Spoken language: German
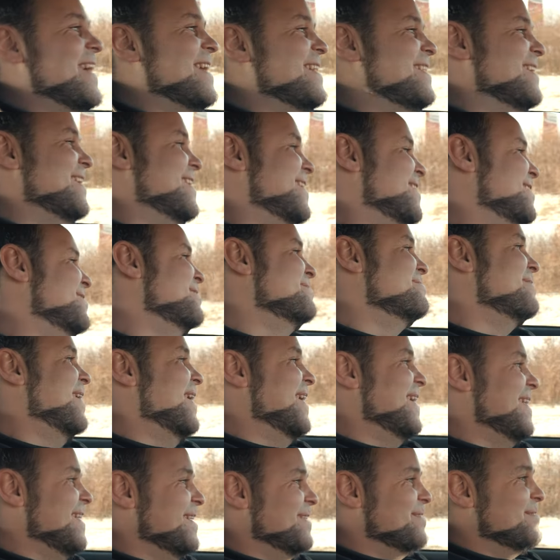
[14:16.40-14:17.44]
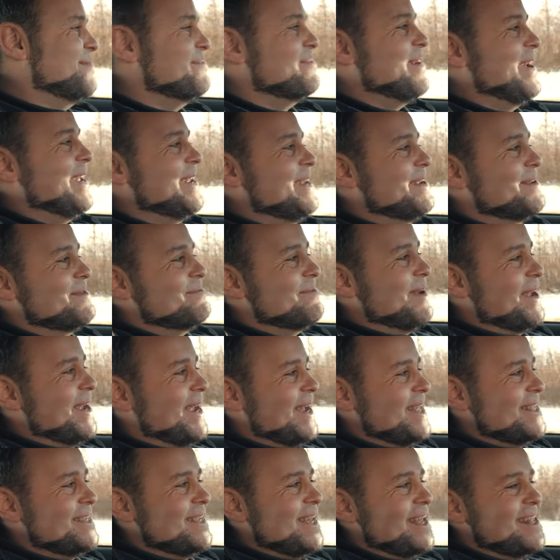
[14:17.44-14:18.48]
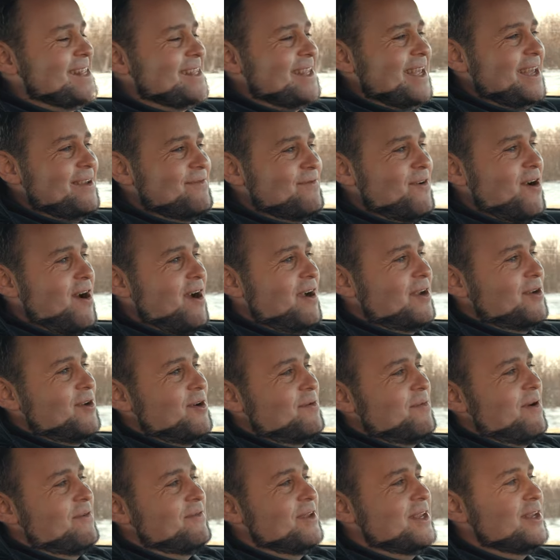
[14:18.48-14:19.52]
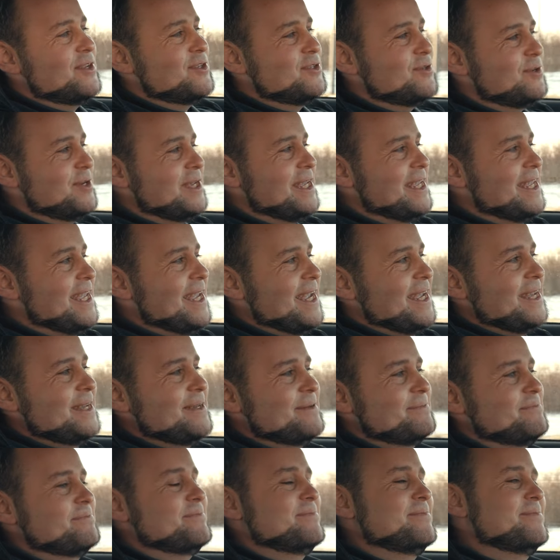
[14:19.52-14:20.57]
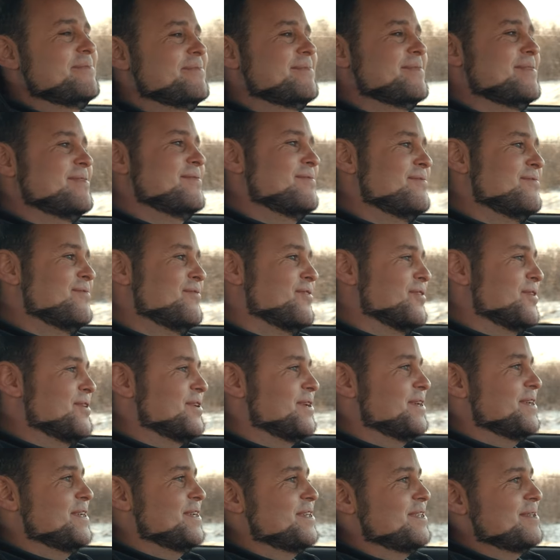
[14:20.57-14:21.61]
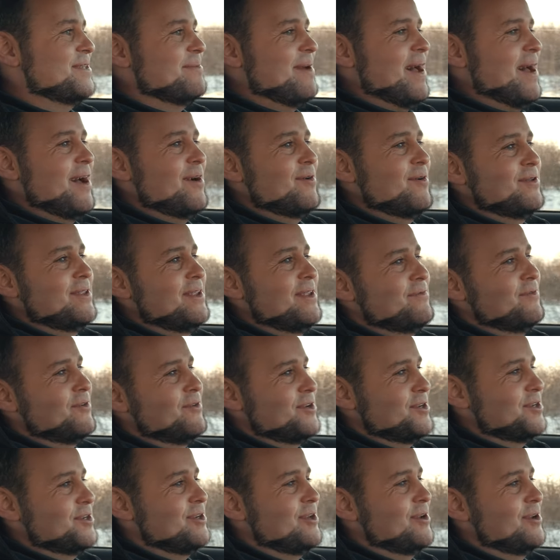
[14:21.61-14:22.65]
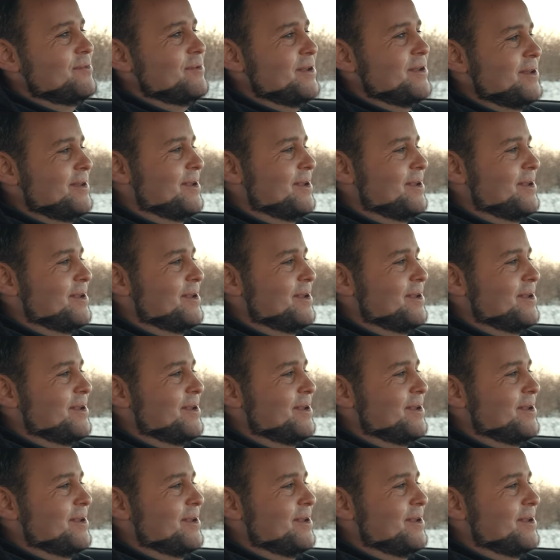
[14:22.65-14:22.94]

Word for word: hätte, meinen mein, mein ganz alten Rennwagen nochmal wiederzukriegen, ja würde ich es machen und den wirklich, glaube ich,